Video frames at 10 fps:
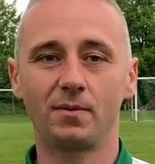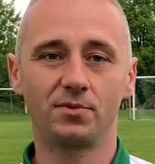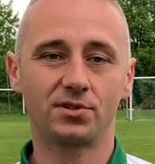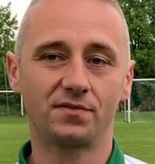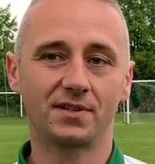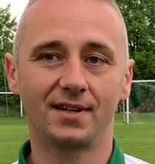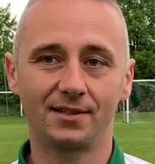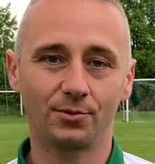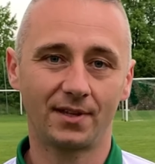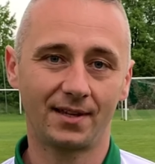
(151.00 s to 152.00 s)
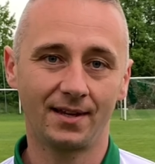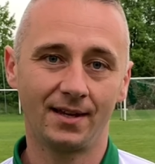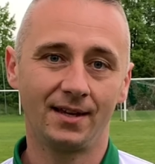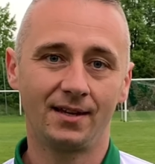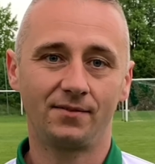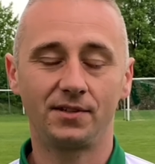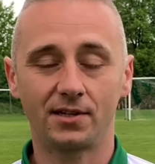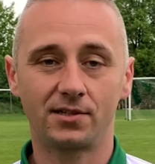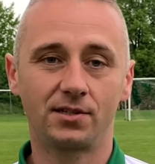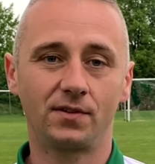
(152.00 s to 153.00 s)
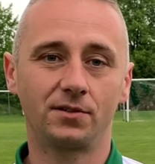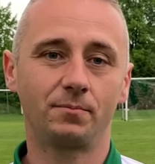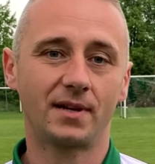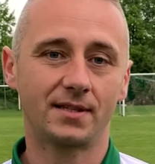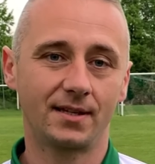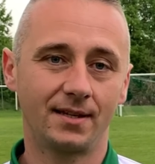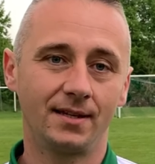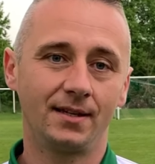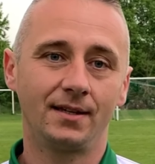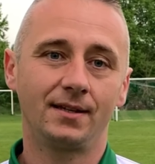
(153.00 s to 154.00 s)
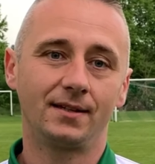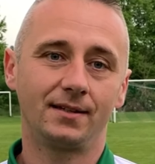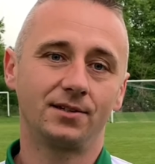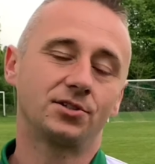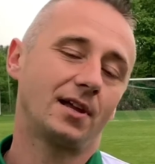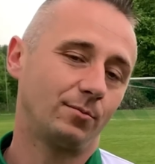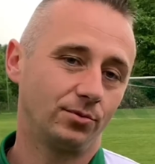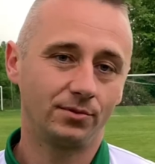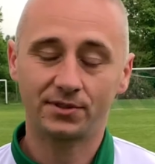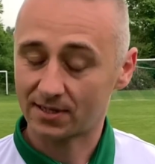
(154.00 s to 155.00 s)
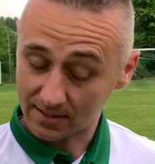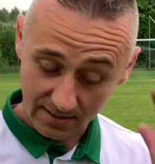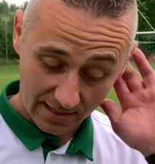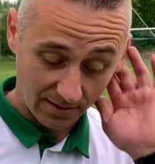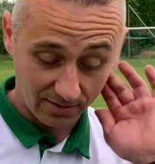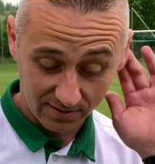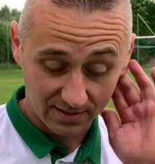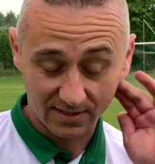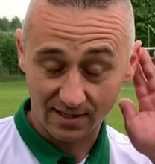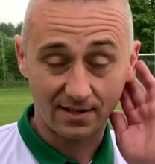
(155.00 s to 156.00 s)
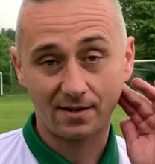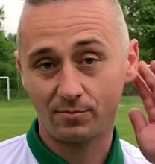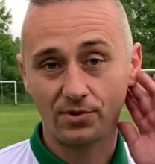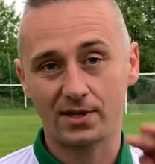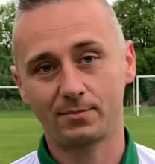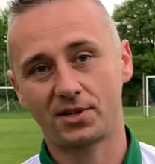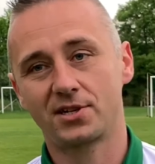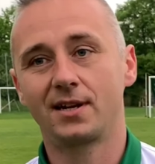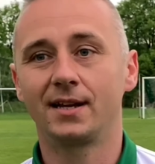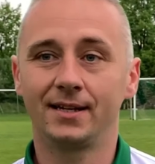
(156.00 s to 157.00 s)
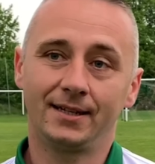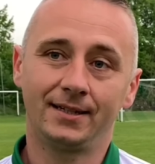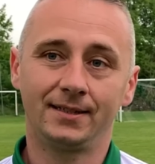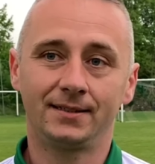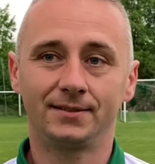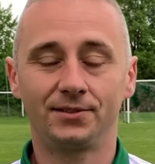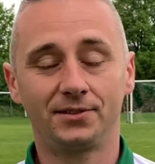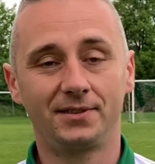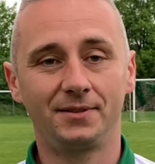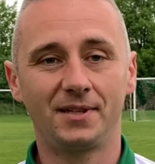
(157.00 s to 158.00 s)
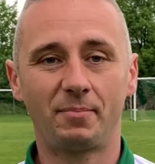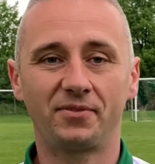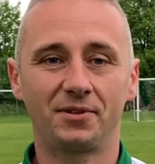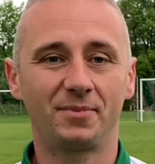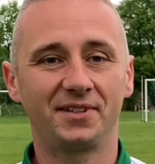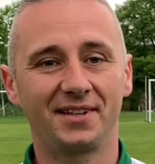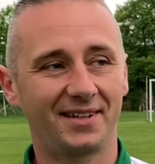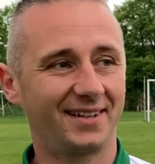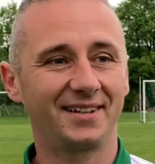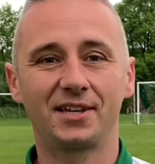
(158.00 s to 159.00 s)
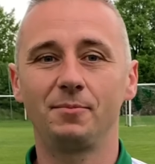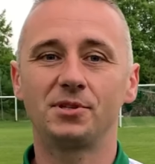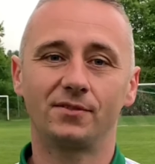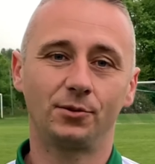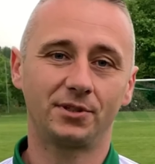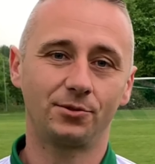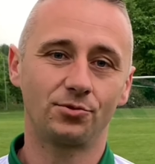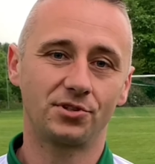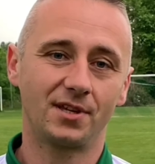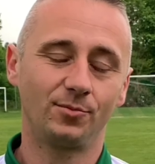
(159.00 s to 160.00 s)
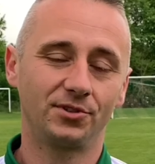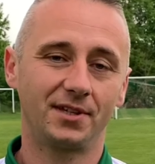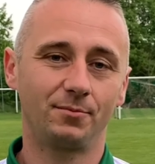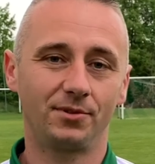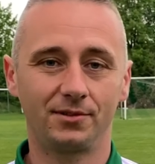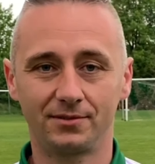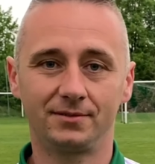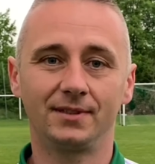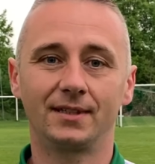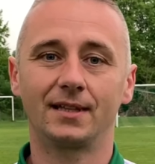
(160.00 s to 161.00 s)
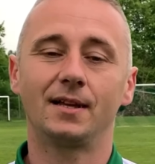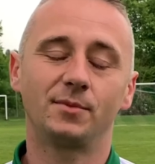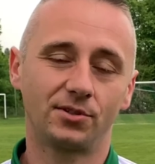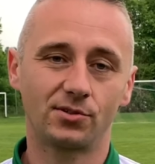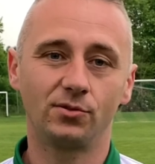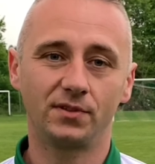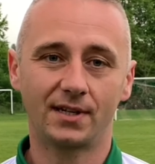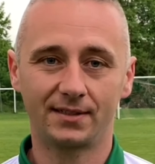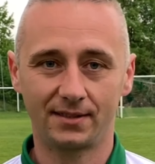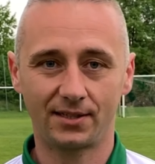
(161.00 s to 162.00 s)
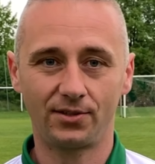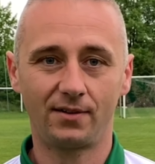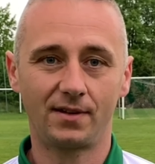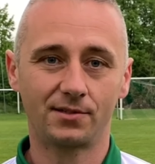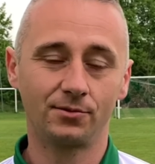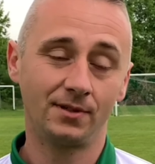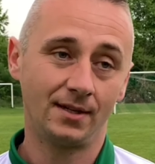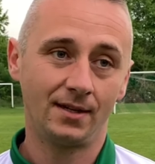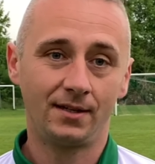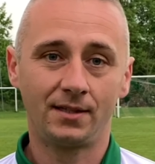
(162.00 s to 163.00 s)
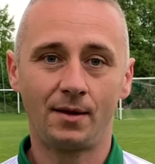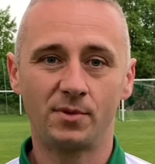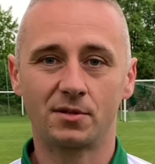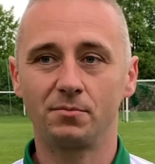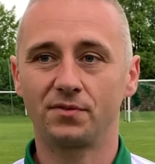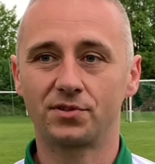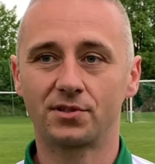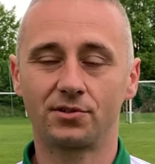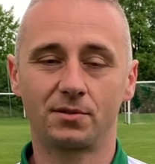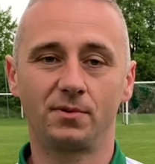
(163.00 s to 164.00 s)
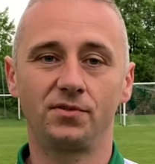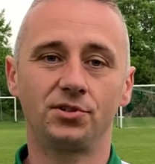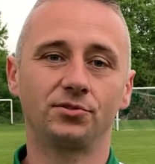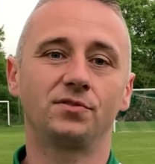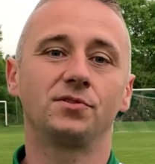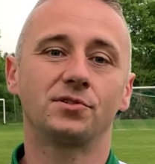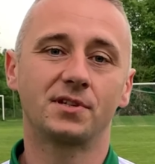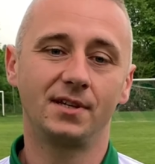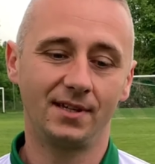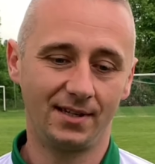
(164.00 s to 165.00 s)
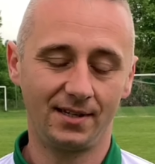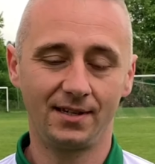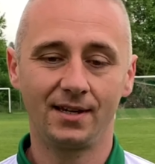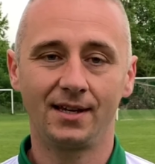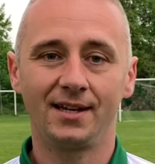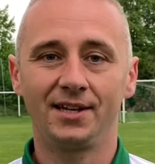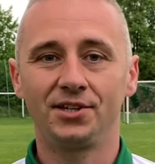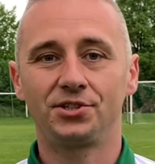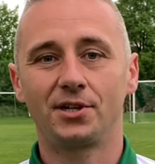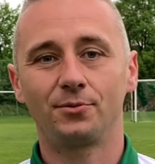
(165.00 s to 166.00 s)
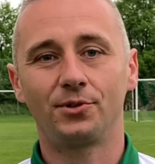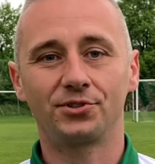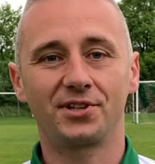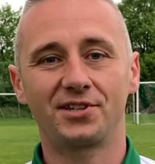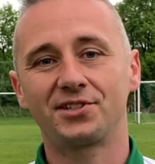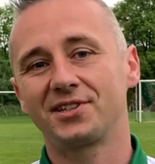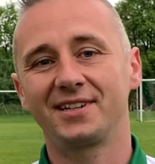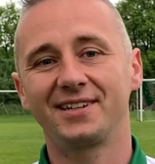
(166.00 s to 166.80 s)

mistrzowskiej. Tutaj widać świetną pracę E, sztabu trenerskiego z trenerem Bąkiem na czele. No i na pewno będę kibicował tej drużynie młodej, bo dla mnie to jest główny kandydat do awansu. No a my zrobimy wszystko, żeby wyciągnąć wnioski i się odgryźć